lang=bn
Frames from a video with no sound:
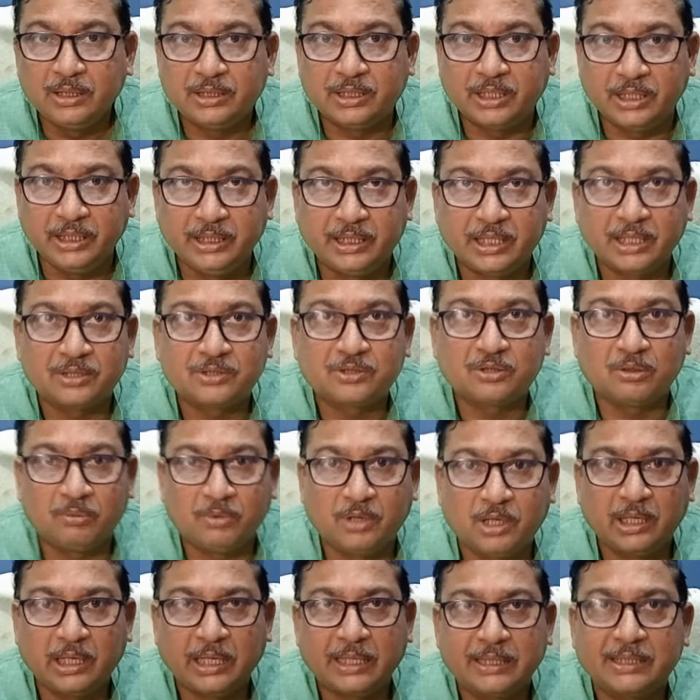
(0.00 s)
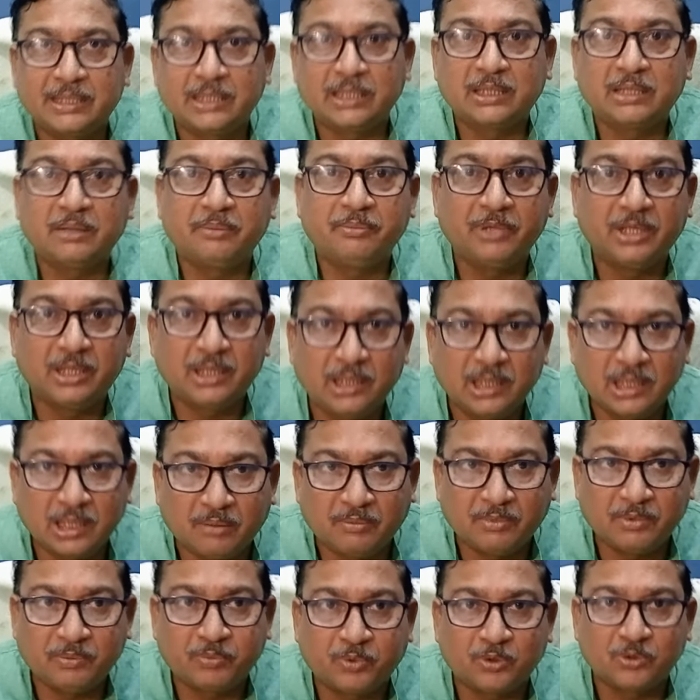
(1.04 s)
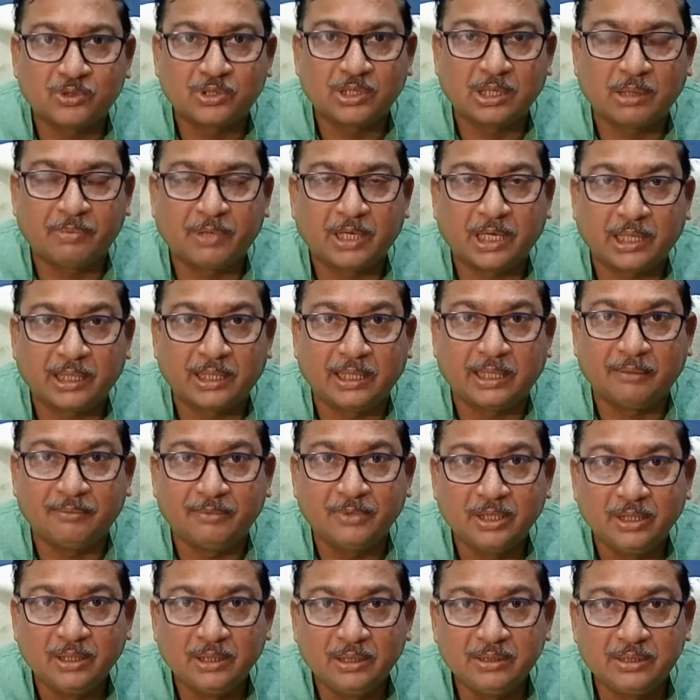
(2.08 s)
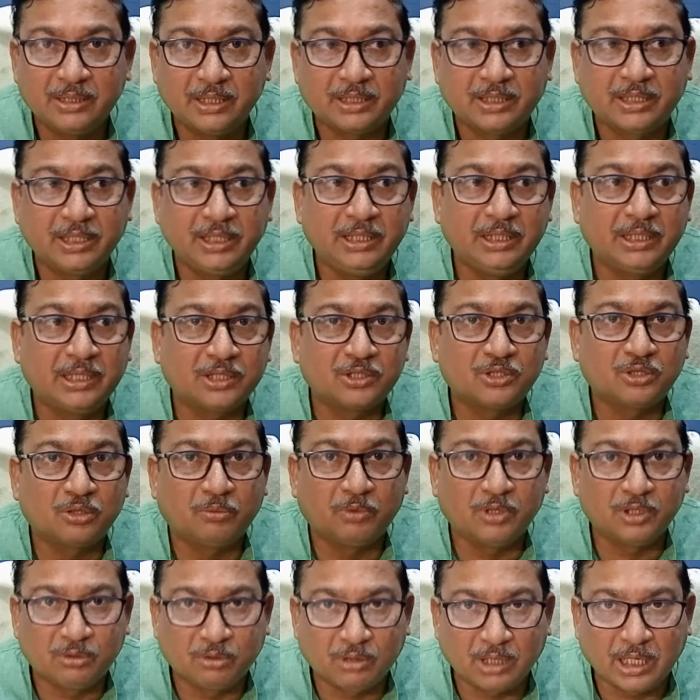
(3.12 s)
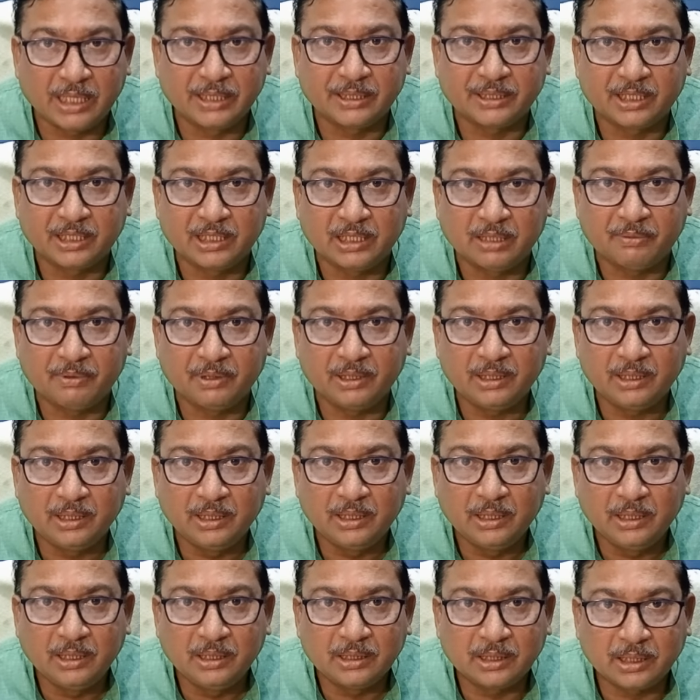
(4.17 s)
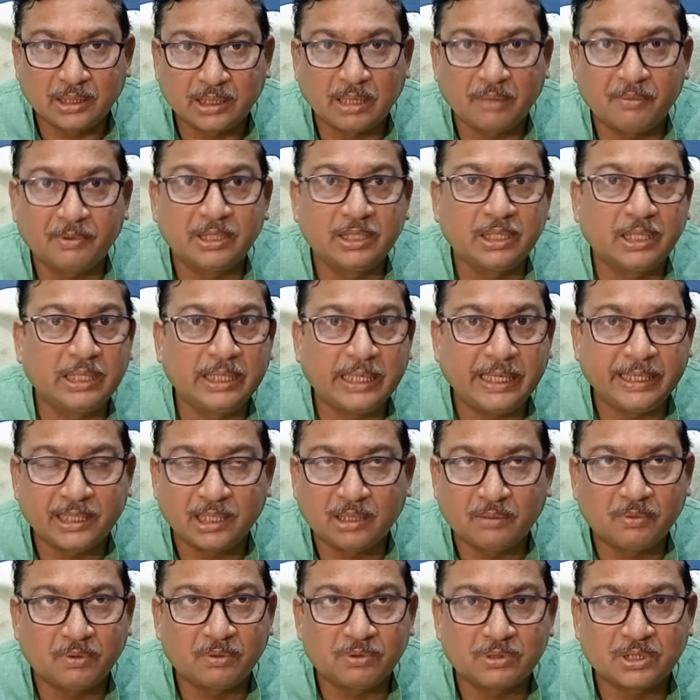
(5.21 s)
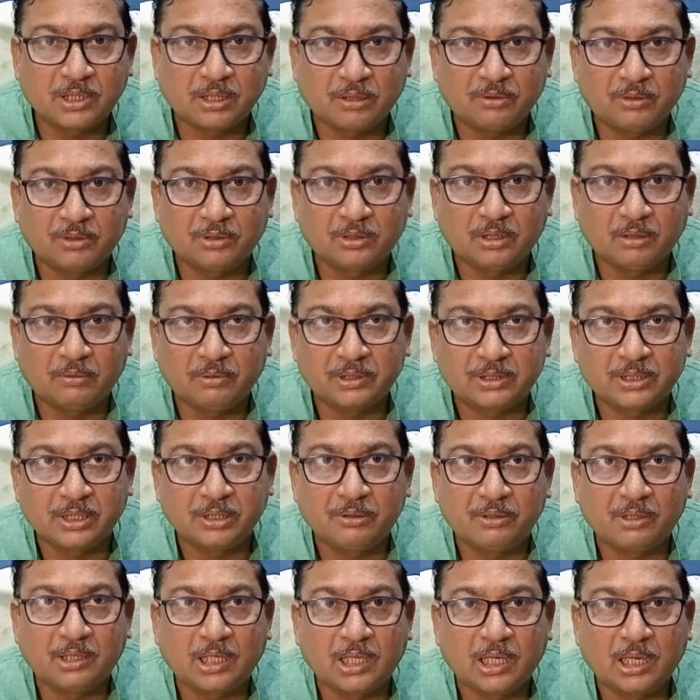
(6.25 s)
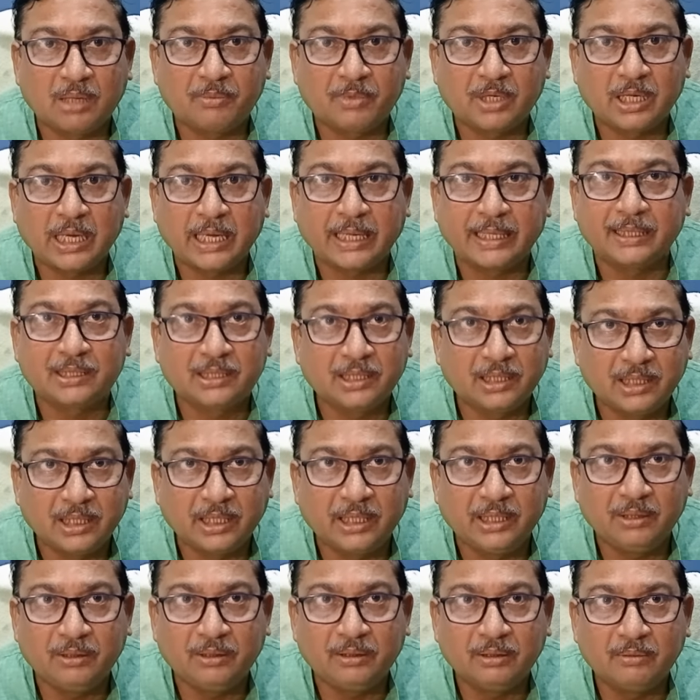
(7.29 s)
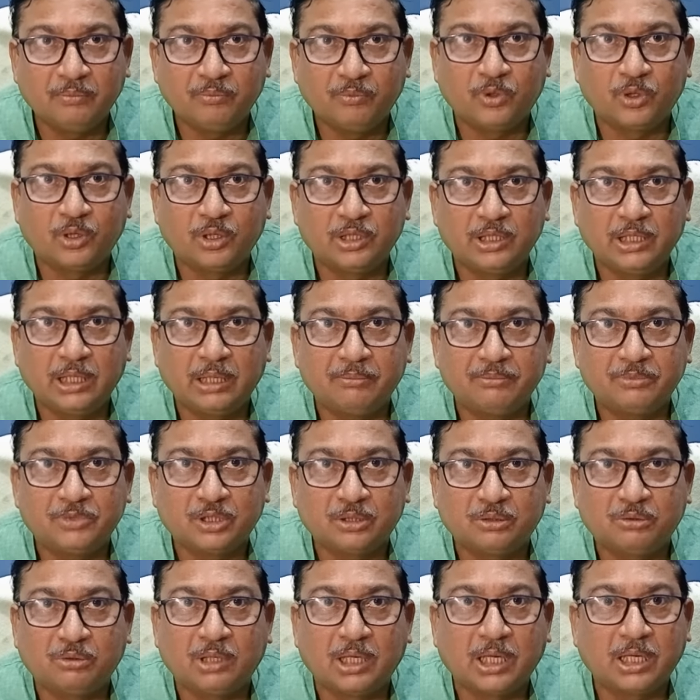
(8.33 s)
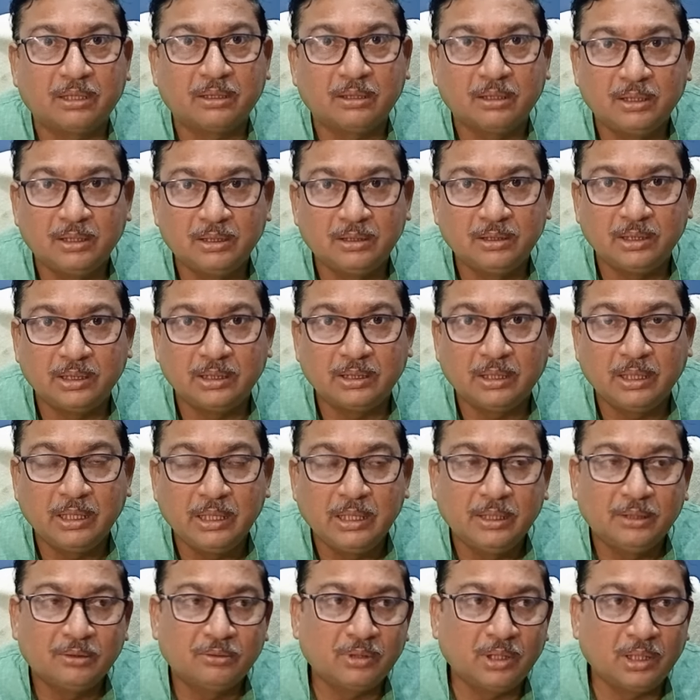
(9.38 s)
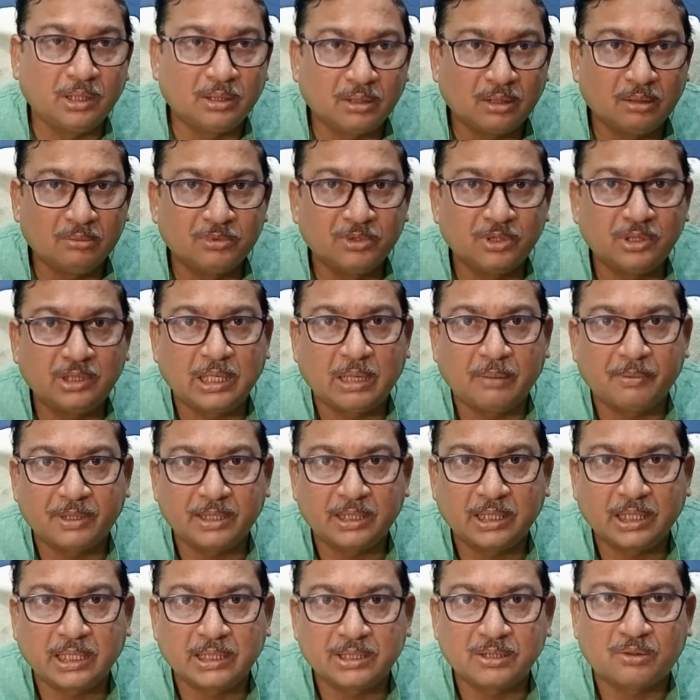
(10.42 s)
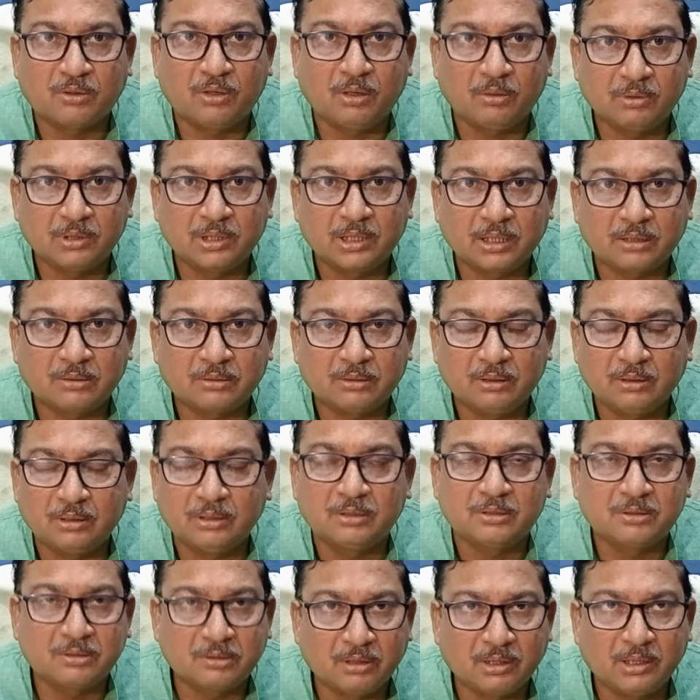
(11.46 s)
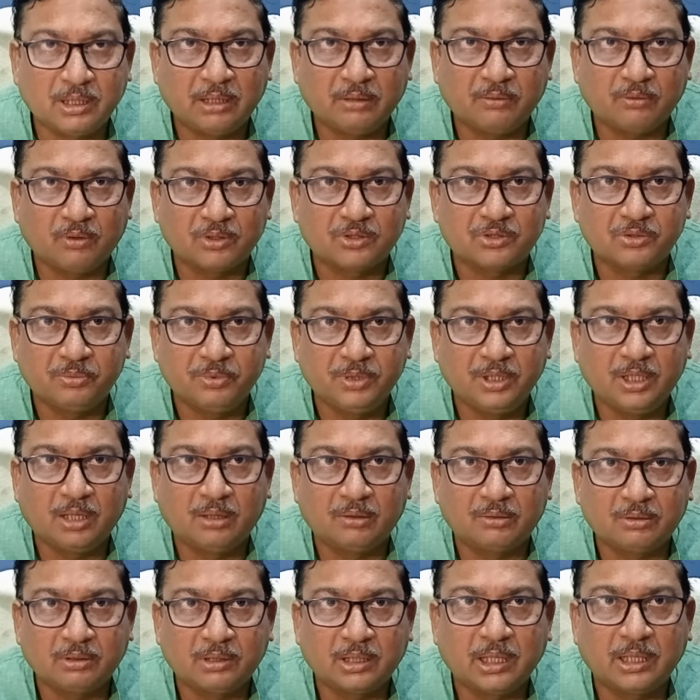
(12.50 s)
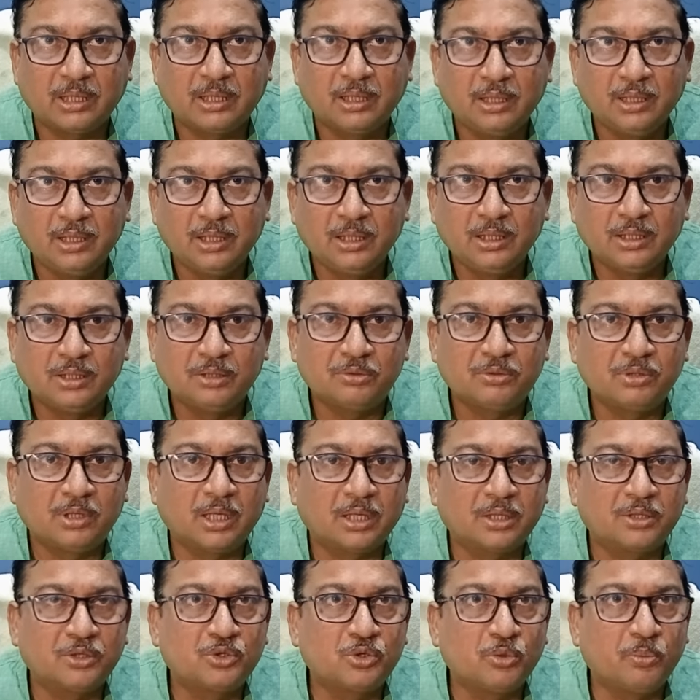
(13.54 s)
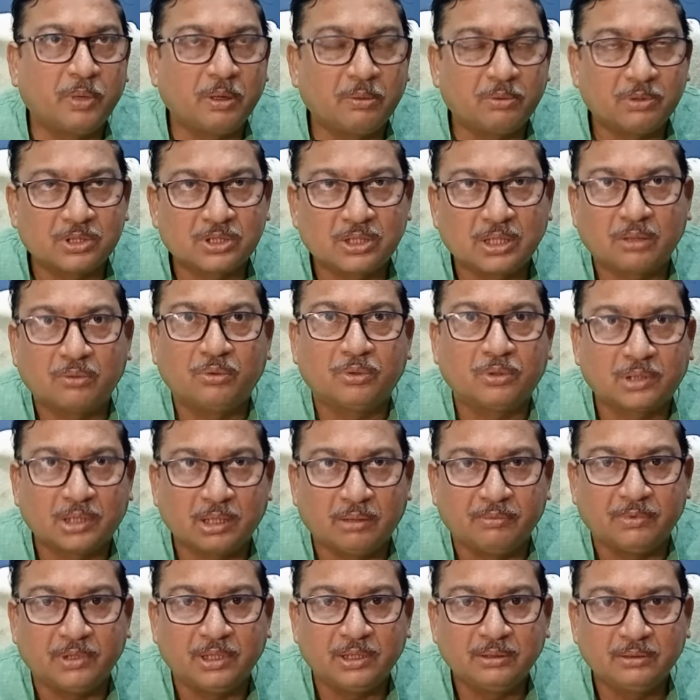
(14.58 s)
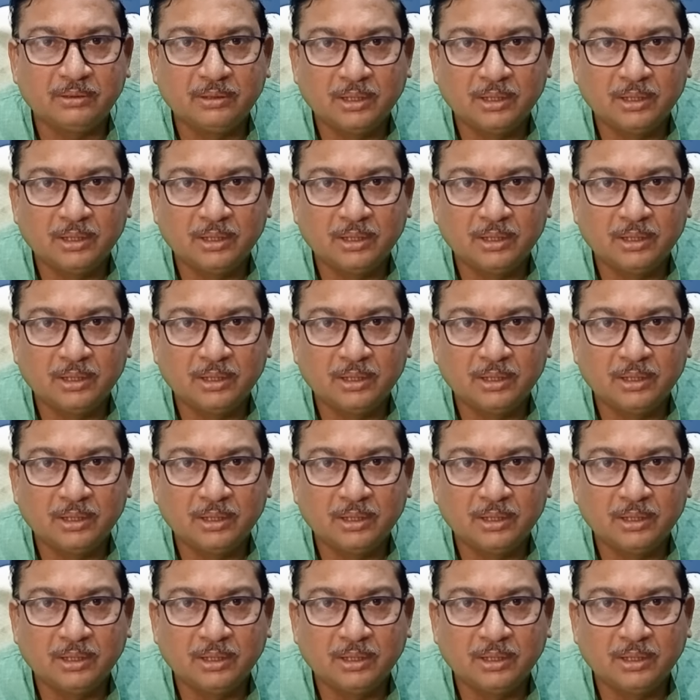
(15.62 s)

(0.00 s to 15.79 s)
তিনটের সময় আজকে যে মিটিংয়ে আমি প্রস্তাব রাখলাম যে তিনটের সময় দোলা আনতে যাবে তাতে আমাদেরকে লাইটের ব্যবস্থা করতে হবে সেই জন্য আমরা আগের থেকেই বলে দিলাম যে দোলার ইয়ে। তো এরকম যদি আমাদের কাছে খবর থাকতো নিশ্চয়ই অসুবিধা হতো না কিছু না কিছু ব্যবস্থা করতামই